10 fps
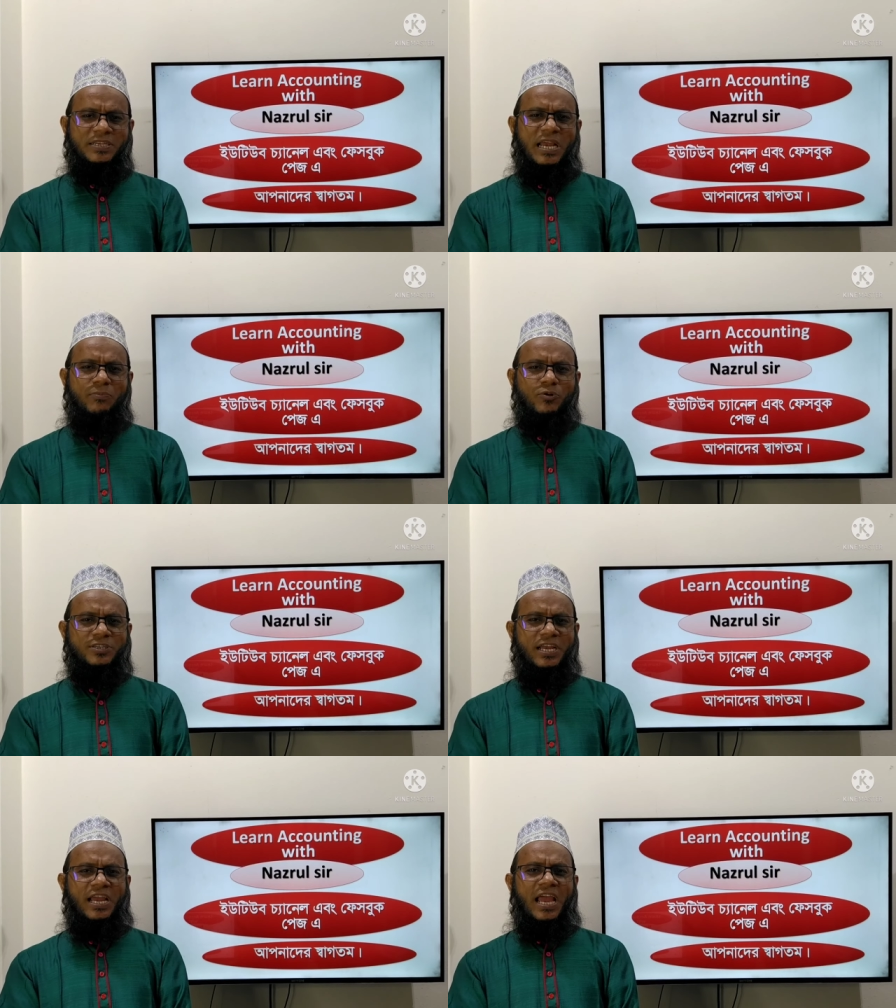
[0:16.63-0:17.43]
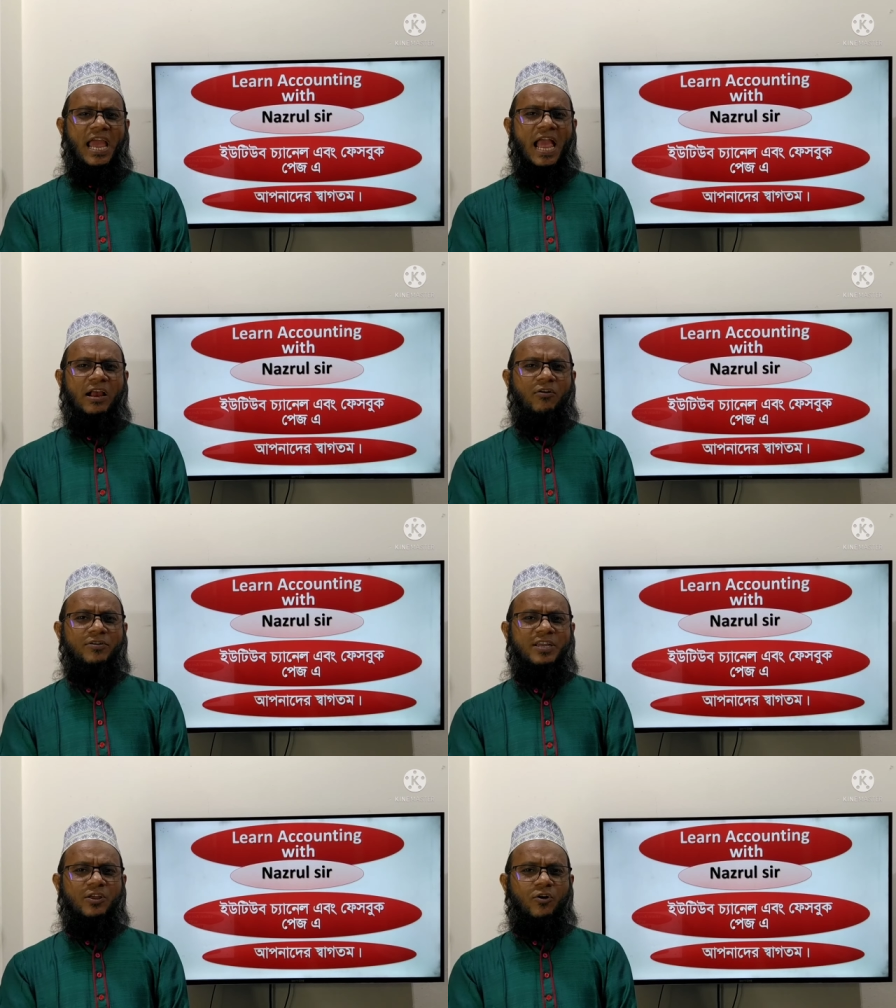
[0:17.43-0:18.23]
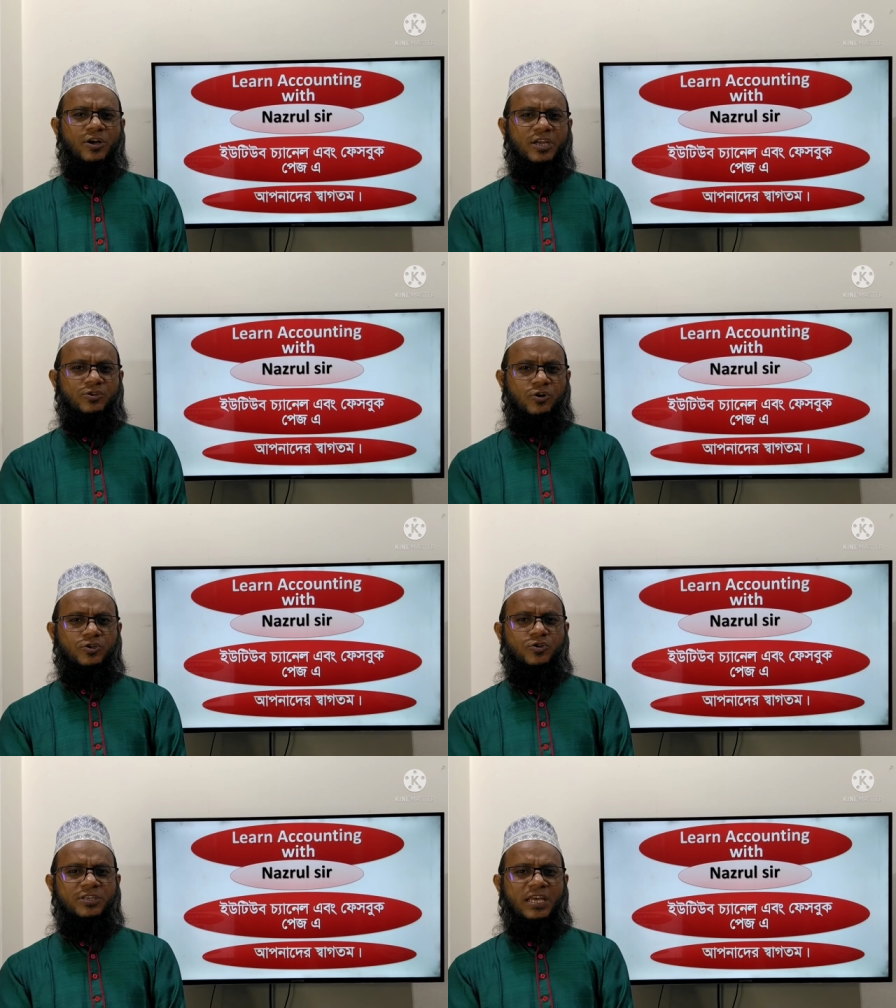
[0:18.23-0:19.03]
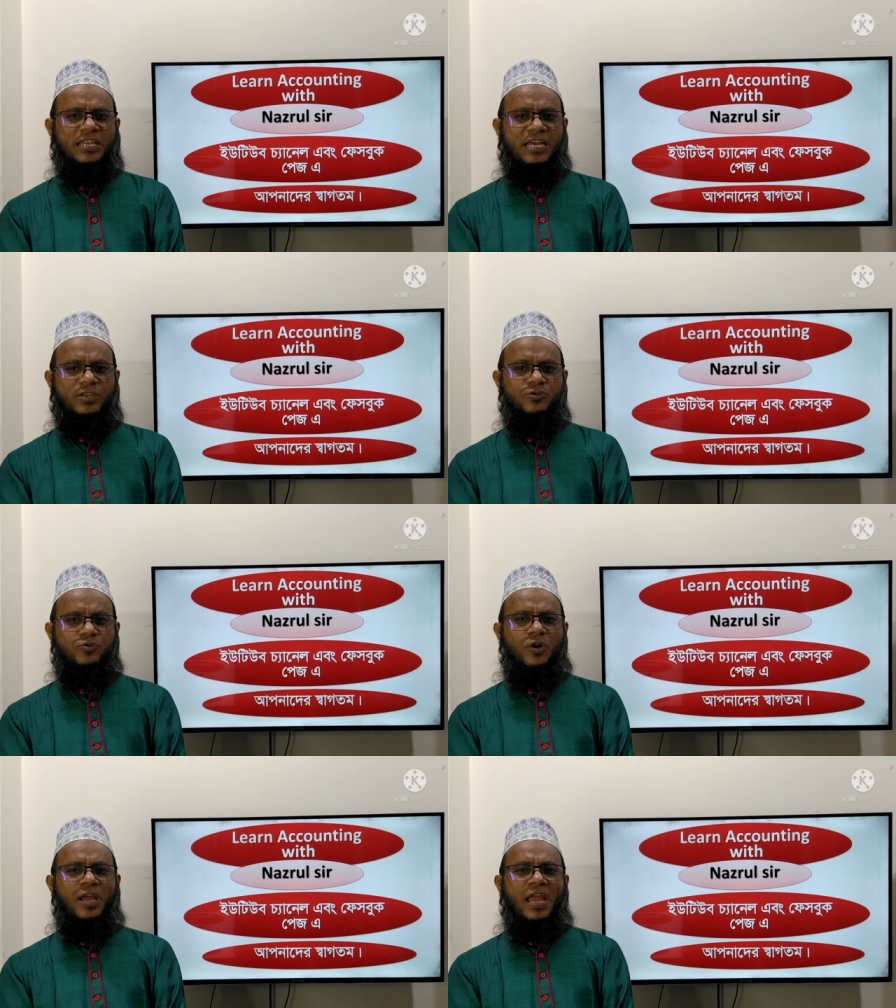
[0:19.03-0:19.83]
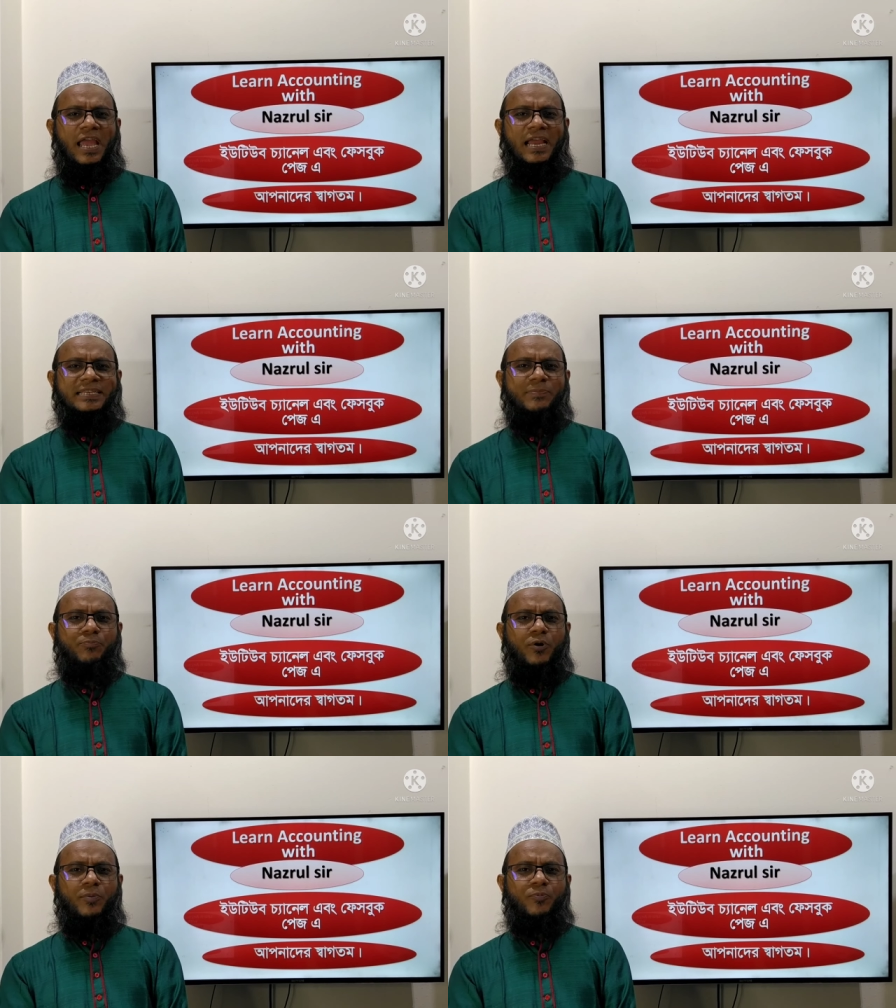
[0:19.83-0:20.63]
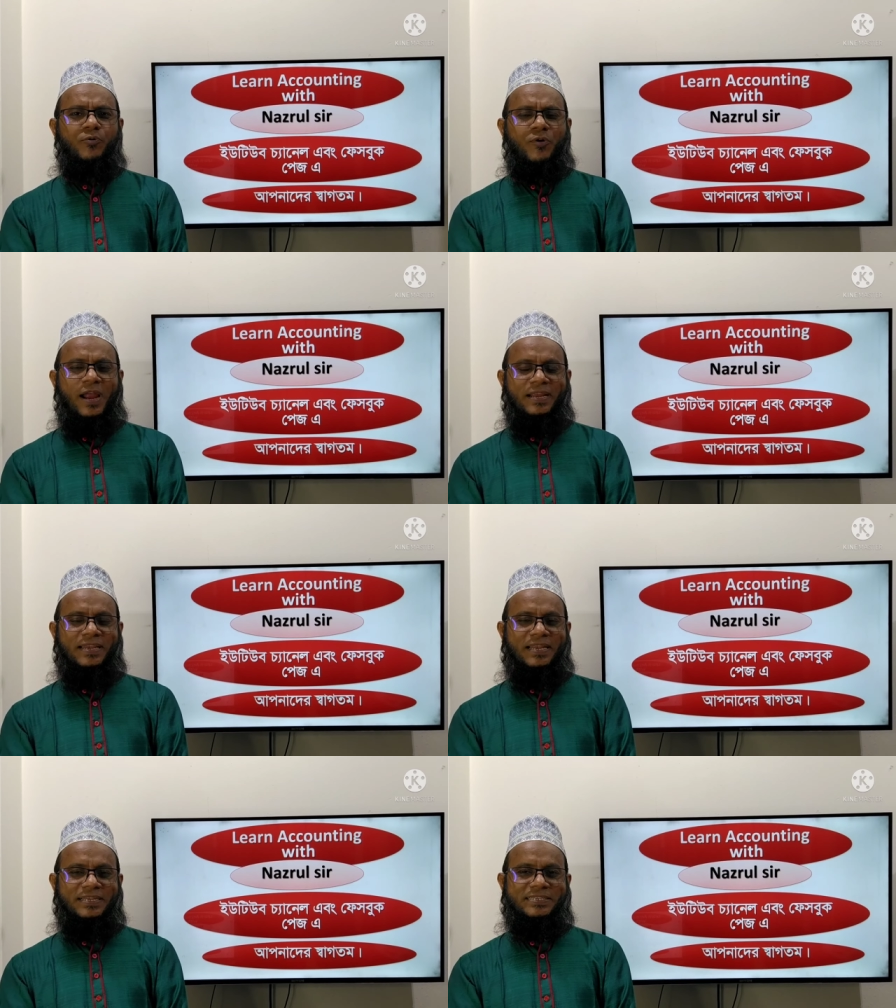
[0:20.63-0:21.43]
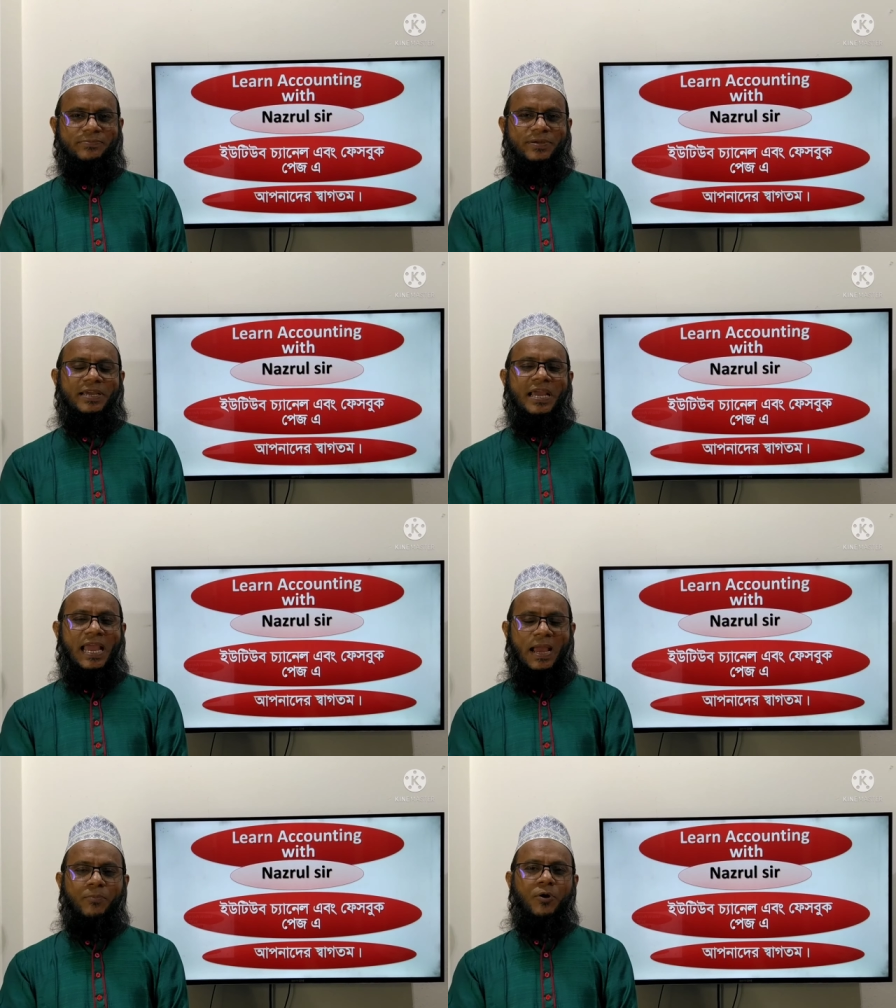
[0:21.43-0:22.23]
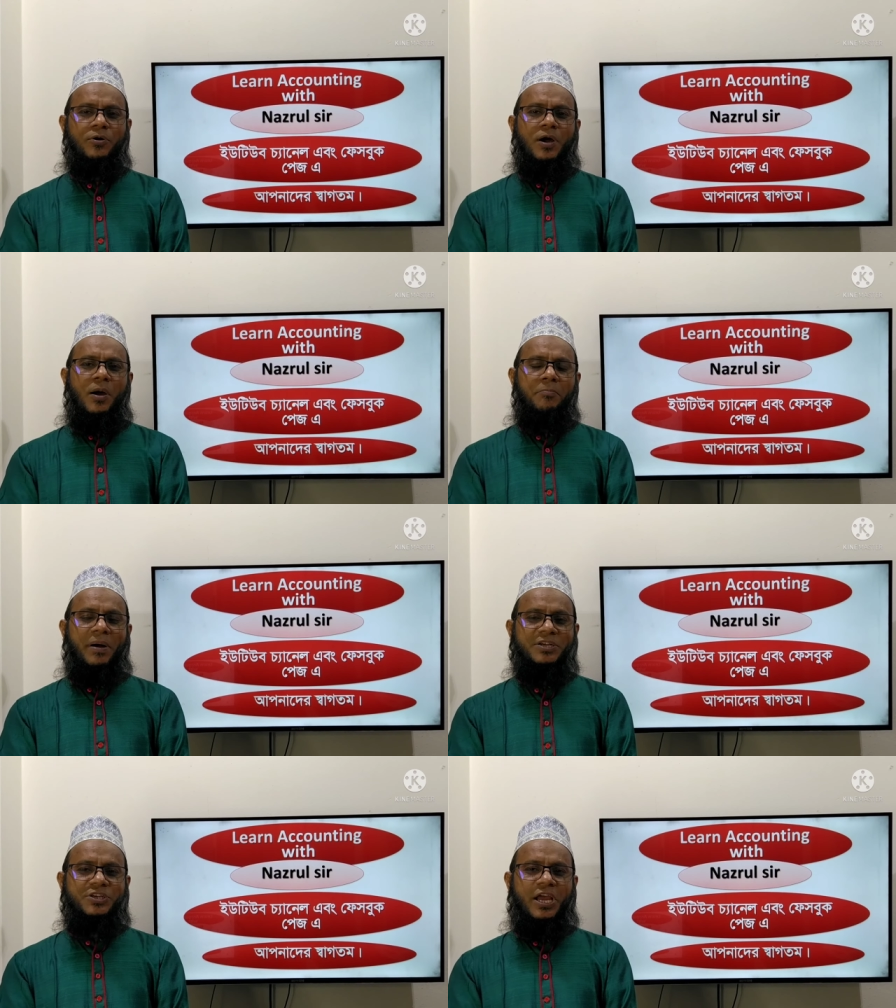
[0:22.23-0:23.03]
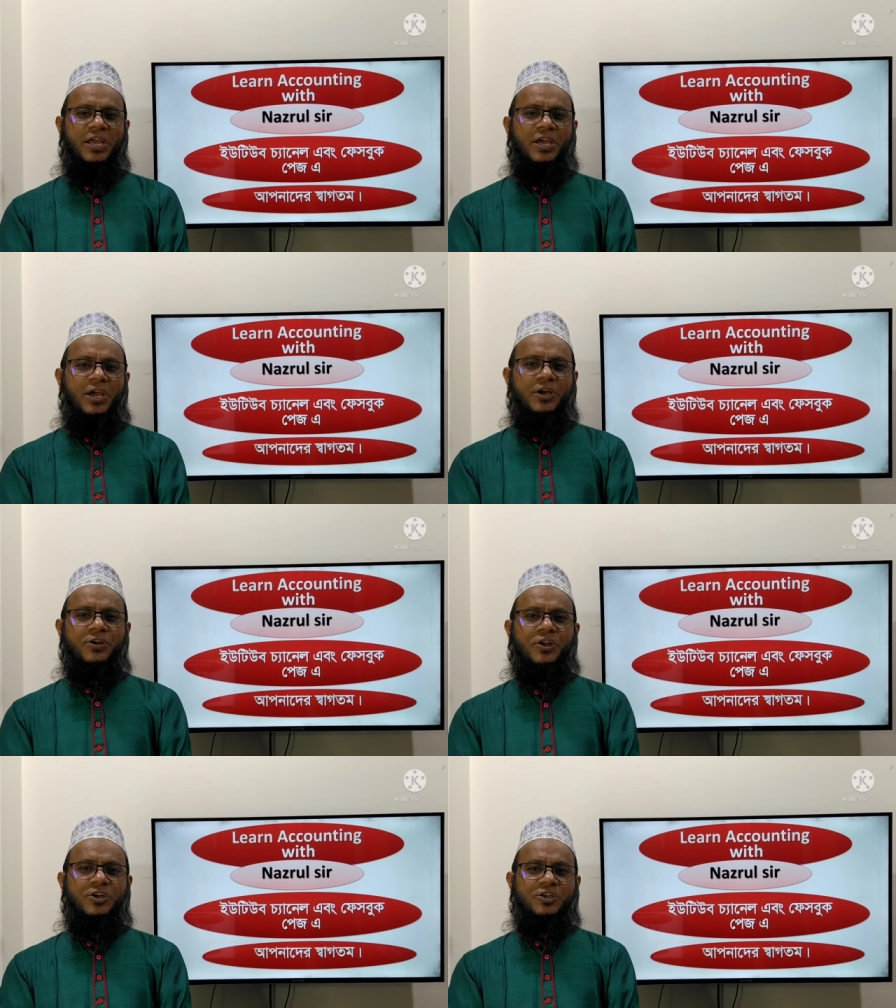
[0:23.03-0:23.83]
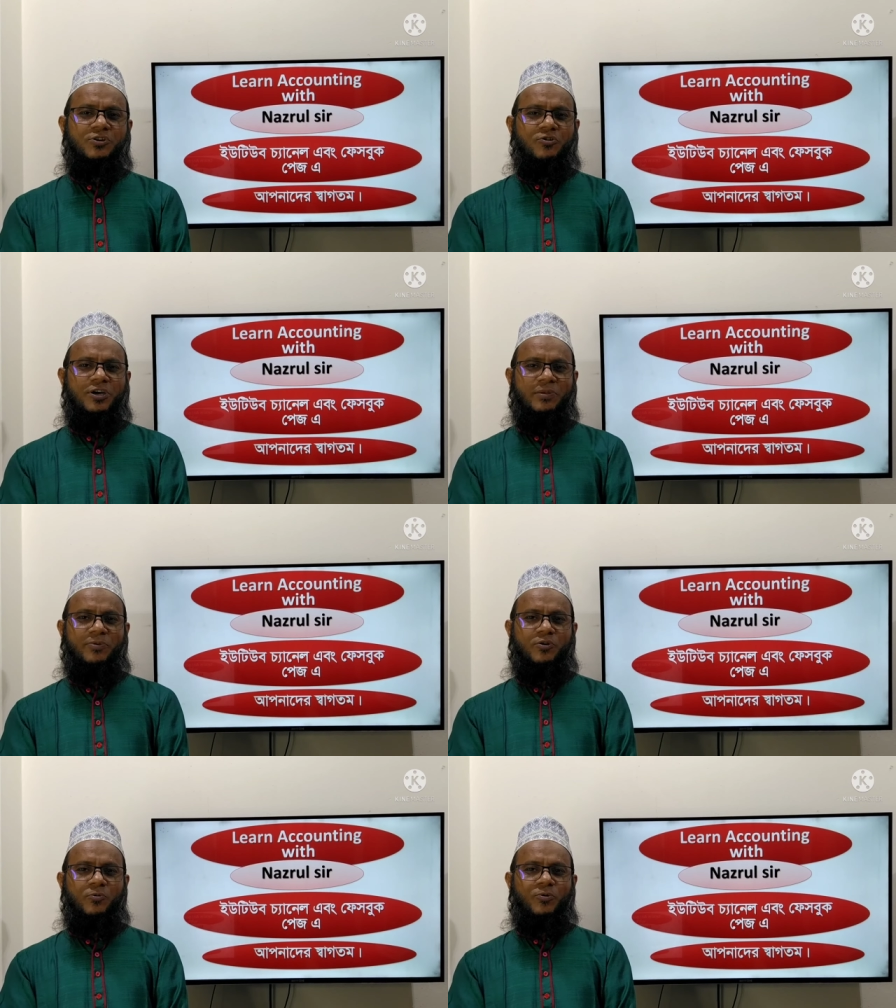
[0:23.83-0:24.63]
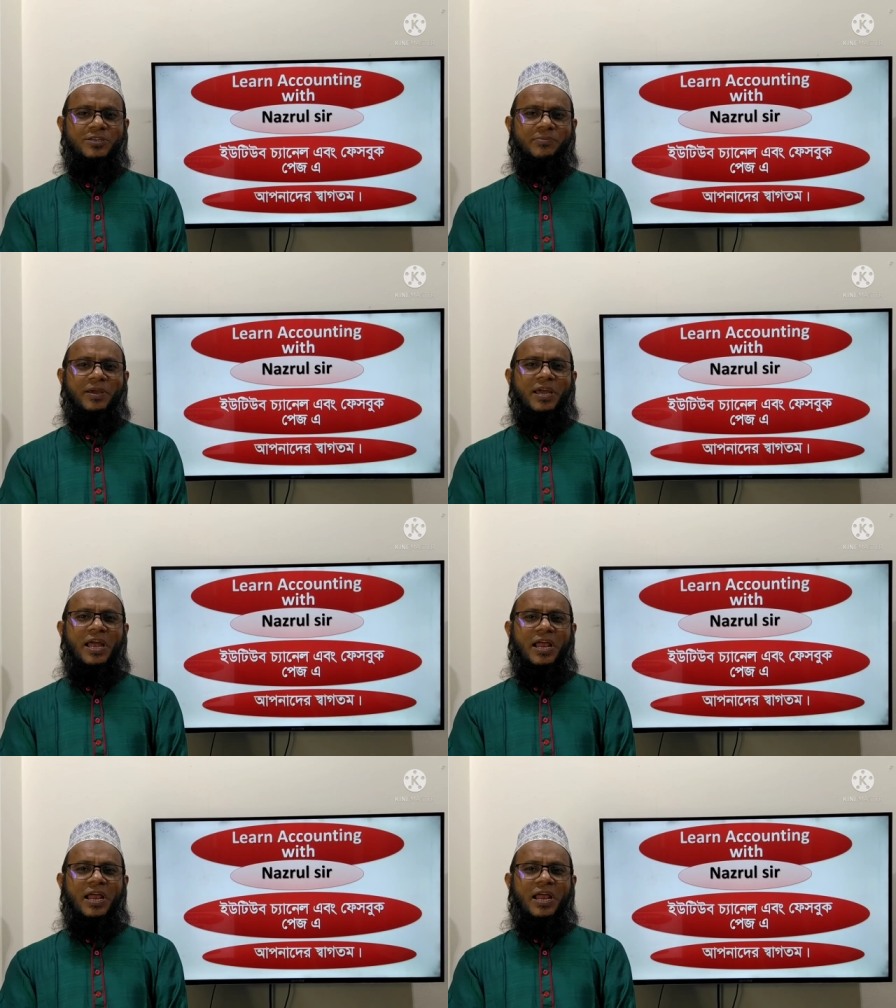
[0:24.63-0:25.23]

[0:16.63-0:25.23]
বাসায় বসে অ্যাকাউন্টিংয়ের অঙ্কের সহযোগিতা নেওয়ার জন্য একটি পরিপূর্ণ গাইডলাইন হিসেবে এবং বাসায় গৃহ শিক্ষকের বিকল্প হিসেবে